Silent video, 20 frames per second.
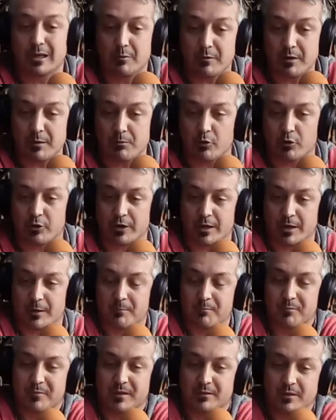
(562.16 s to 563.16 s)
no es el mismo
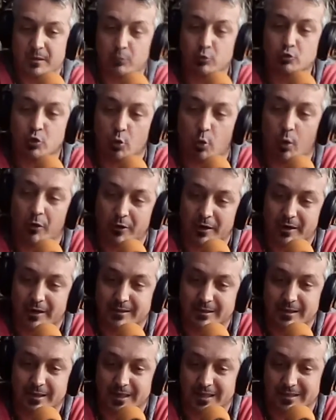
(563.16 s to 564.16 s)
de, muchos
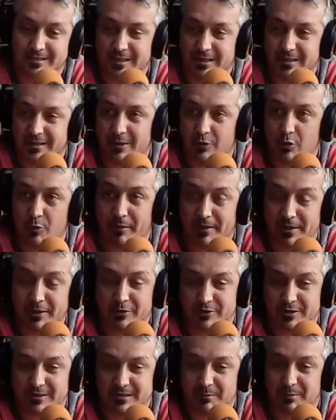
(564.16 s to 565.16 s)
jugadores que tenías de
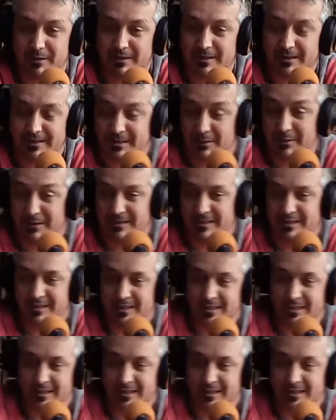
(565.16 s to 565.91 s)
compañeros en, esa, en esta